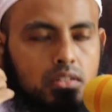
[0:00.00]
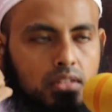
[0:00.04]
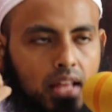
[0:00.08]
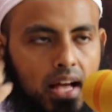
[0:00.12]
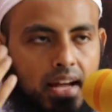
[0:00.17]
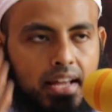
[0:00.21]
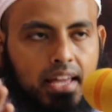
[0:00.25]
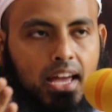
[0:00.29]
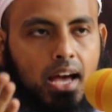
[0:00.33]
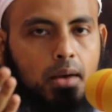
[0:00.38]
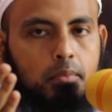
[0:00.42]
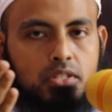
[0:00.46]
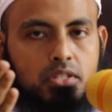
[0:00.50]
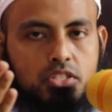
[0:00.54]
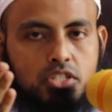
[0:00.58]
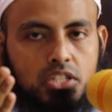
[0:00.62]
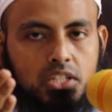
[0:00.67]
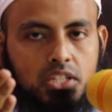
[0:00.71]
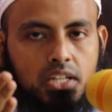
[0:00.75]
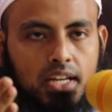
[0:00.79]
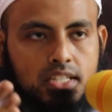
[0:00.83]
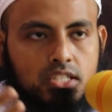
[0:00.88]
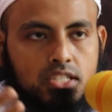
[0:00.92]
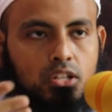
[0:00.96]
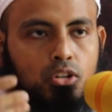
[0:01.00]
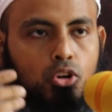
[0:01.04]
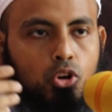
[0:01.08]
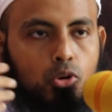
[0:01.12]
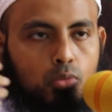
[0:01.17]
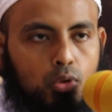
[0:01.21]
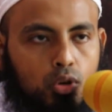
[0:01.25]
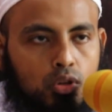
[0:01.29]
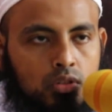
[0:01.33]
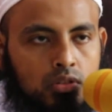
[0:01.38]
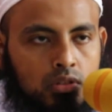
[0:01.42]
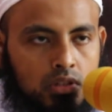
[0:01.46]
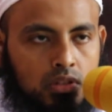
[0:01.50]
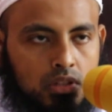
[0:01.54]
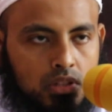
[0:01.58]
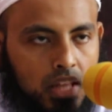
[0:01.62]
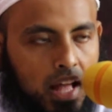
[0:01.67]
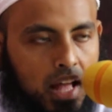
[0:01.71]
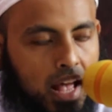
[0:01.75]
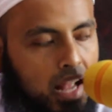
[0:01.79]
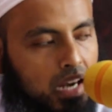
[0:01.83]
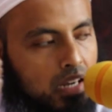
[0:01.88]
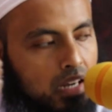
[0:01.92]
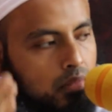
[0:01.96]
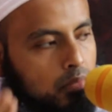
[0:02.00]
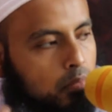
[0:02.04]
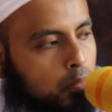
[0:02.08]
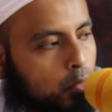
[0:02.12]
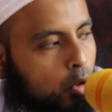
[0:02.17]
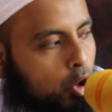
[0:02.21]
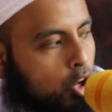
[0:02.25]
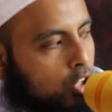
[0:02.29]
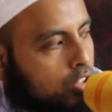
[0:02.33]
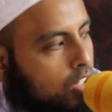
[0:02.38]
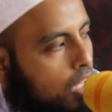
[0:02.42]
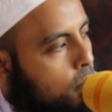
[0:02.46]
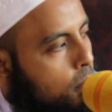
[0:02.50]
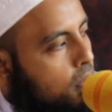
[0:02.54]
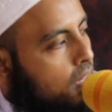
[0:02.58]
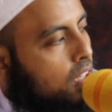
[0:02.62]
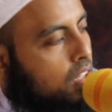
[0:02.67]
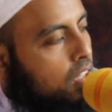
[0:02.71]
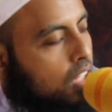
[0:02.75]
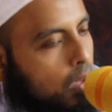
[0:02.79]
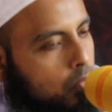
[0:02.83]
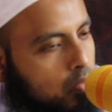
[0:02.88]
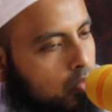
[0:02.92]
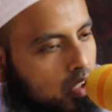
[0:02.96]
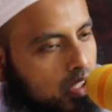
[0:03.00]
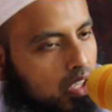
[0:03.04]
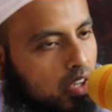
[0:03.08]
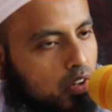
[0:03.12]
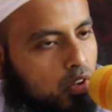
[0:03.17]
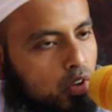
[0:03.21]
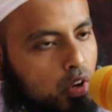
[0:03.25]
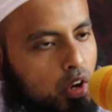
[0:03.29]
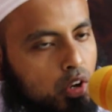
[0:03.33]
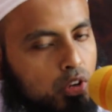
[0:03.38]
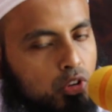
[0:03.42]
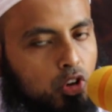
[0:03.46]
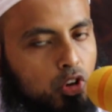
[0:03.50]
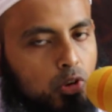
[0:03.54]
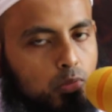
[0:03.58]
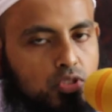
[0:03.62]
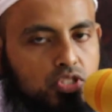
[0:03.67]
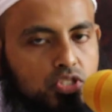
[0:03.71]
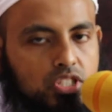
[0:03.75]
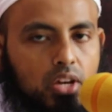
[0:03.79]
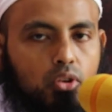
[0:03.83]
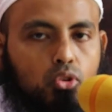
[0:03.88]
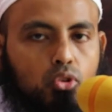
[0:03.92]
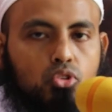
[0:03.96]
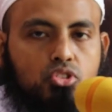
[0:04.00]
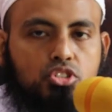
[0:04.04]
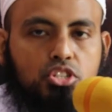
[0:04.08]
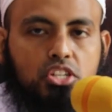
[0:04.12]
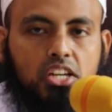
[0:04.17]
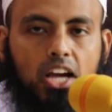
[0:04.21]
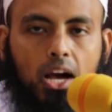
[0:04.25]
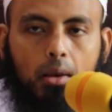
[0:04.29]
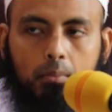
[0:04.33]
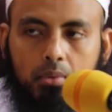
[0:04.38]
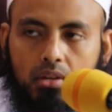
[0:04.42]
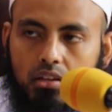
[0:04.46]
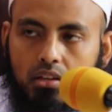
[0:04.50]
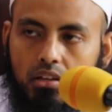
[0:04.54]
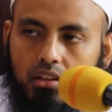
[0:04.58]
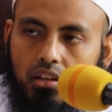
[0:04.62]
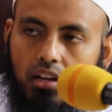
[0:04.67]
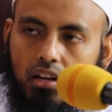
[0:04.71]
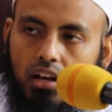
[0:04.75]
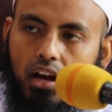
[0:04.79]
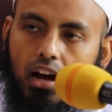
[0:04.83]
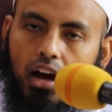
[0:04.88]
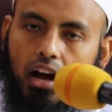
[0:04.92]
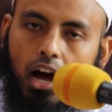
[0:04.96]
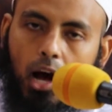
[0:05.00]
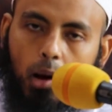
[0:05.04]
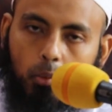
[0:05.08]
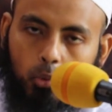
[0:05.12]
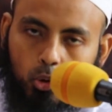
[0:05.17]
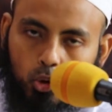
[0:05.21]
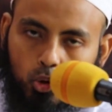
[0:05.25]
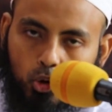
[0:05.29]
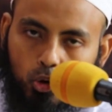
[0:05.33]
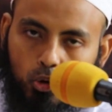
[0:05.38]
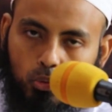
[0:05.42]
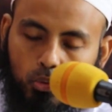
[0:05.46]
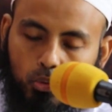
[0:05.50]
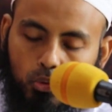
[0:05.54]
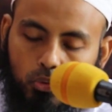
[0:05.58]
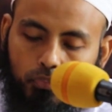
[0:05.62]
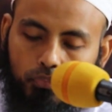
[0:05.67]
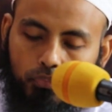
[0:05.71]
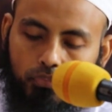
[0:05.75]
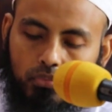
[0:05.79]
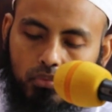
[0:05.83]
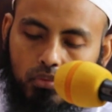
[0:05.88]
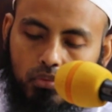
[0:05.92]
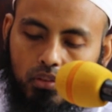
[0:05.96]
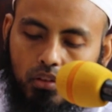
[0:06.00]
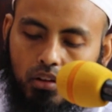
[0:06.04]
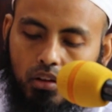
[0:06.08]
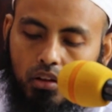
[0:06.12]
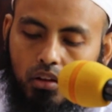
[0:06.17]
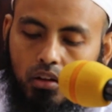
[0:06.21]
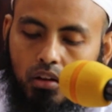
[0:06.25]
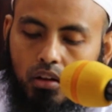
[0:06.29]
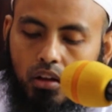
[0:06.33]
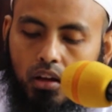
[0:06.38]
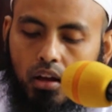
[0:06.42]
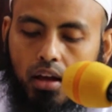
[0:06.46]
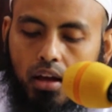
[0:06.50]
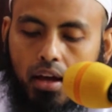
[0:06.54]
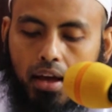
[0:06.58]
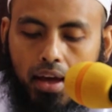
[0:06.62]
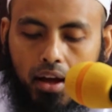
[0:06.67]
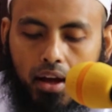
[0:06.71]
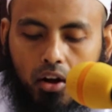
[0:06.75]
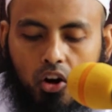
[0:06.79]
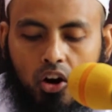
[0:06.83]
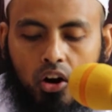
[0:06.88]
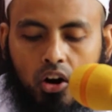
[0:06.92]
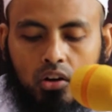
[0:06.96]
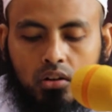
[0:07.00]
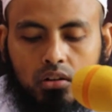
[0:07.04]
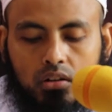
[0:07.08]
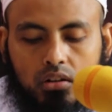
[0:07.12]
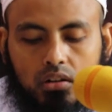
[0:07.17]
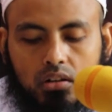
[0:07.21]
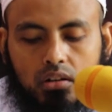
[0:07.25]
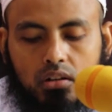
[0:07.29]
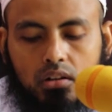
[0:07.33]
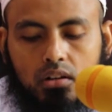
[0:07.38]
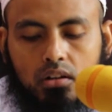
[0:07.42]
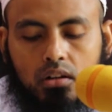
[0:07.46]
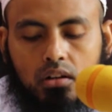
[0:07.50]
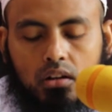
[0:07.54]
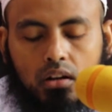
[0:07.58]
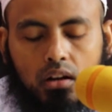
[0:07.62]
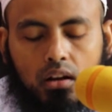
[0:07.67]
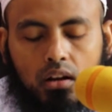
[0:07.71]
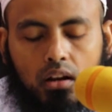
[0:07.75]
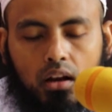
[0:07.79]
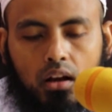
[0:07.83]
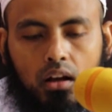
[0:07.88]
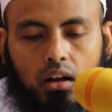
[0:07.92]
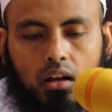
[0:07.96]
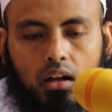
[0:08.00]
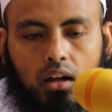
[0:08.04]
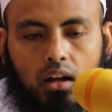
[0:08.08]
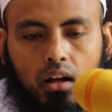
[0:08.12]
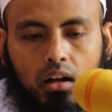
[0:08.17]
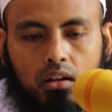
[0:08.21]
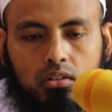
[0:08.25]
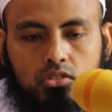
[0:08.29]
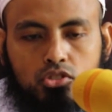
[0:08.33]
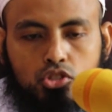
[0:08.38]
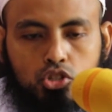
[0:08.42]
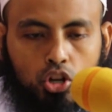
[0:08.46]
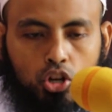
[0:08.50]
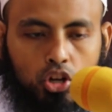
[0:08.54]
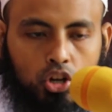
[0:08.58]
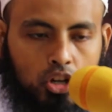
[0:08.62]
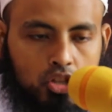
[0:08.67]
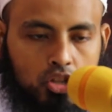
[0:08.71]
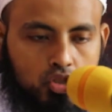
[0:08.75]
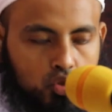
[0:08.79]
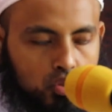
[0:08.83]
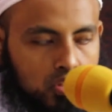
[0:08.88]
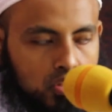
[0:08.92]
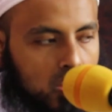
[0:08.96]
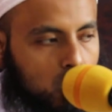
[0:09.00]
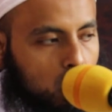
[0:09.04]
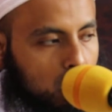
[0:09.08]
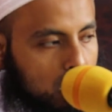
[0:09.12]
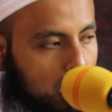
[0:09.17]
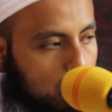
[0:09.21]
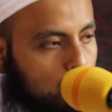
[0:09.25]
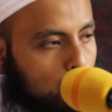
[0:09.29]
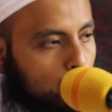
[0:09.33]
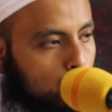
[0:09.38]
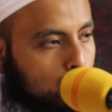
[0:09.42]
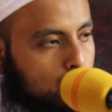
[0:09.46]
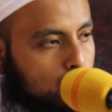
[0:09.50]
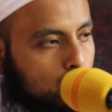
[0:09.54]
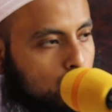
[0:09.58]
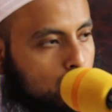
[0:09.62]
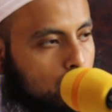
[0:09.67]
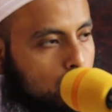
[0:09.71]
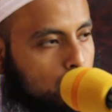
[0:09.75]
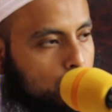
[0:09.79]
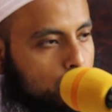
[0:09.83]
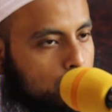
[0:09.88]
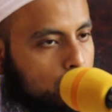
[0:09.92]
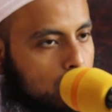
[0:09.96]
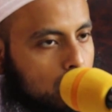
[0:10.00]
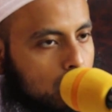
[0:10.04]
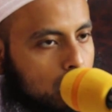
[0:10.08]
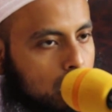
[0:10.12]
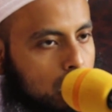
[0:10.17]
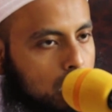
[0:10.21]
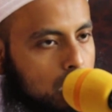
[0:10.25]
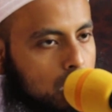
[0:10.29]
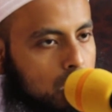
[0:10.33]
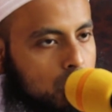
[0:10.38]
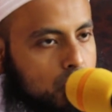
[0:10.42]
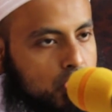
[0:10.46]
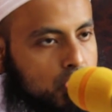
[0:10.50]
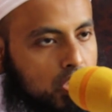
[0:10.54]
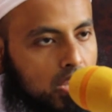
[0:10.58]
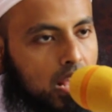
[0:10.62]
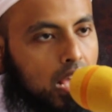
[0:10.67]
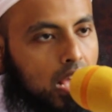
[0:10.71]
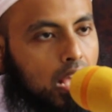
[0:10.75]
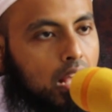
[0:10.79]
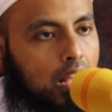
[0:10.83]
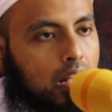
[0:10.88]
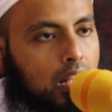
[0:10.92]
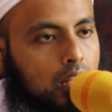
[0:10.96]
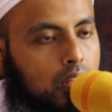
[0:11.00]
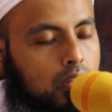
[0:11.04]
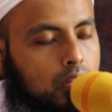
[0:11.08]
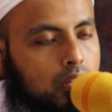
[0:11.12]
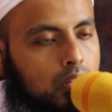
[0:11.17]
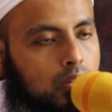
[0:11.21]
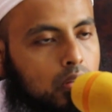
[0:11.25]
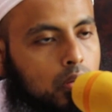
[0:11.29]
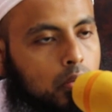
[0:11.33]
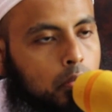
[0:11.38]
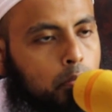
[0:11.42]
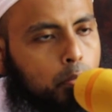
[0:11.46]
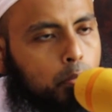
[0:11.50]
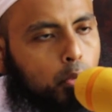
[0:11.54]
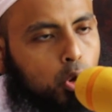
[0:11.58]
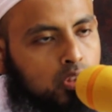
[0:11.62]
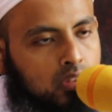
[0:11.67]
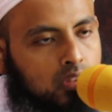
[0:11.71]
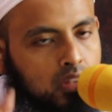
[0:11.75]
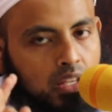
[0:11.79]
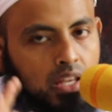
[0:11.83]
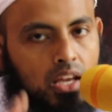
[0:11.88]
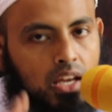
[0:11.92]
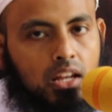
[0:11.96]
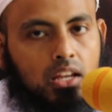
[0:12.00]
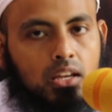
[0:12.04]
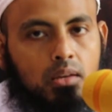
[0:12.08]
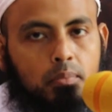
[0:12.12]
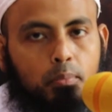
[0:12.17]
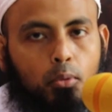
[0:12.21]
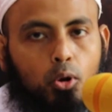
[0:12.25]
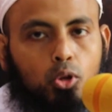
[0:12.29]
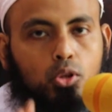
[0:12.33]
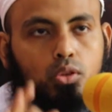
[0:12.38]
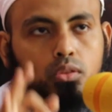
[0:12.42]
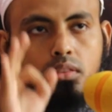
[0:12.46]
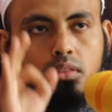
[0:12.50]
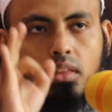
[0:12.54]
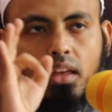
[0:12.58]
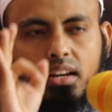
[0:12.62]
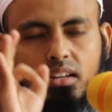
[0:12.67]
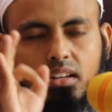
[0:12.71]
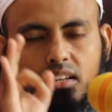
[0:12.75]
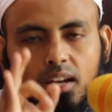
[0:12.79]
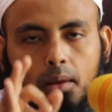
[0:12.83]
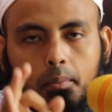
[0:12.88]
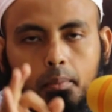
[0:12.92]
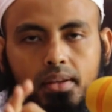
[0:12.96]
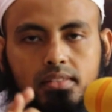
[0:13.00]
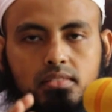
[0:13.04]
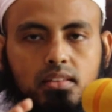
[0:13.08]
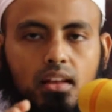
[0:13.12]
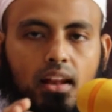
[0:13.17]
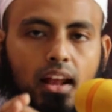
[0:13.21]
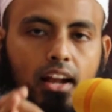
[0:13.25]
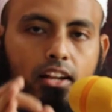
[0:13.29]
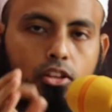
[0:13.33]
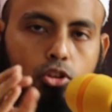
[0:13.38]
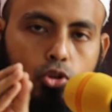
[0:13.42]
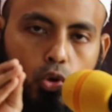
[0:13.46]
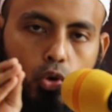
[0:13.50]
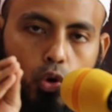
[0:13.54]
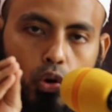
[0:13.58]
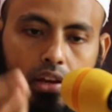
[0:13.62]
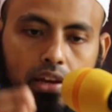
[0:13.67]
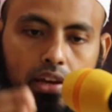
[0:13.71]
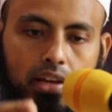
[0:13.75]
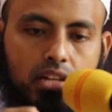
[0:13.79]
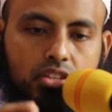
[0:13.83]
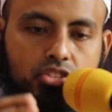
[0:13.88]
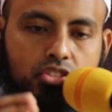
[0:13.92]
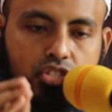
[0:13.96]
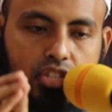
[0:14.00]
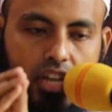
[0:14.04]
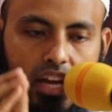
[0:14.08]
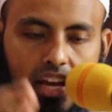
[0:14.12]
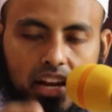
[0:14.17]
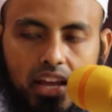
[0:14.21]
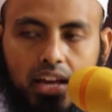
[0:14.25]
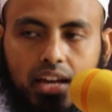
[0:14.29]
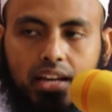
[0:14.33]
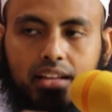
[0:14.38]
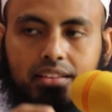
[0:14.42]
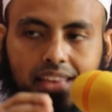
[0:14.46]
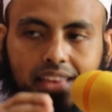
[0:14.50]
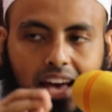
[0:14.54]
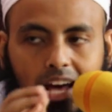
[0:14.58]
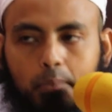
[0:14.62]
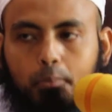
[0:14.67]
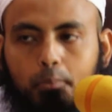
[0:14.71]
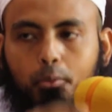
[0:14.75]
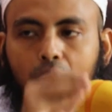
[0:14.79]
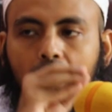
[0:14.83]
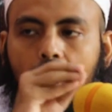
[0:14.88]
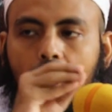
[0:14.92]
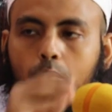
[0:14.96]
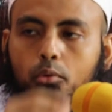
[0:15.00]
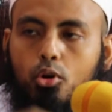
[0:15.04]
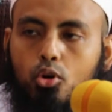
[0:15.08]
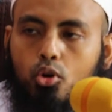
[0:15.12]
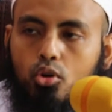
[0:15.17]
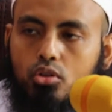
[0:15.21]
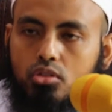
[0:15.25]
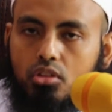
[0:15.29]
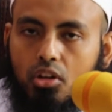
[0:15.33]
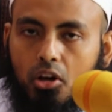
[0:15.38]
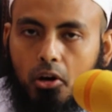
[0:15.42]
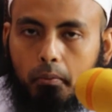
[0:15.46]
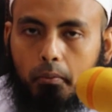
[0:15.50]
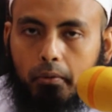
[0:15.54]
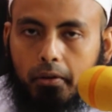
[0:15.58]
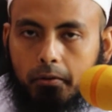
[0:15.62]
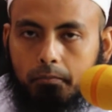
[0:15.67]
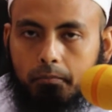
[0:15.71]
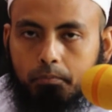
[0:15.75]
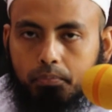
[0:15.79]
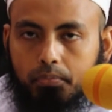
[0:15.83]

তাকে আমি জিজ্ঞাসা করব তার মত আমি কিতাব থেকে গ্রহণ করব সেই অনুযায়ী আমি আমল করব। এখন শরীয়ত যদি কথা বলতো যে না প্রত্যেকেরই প্রত্যেকটা মাসালার দলিল জেনে তারপরে আমল করতে হবে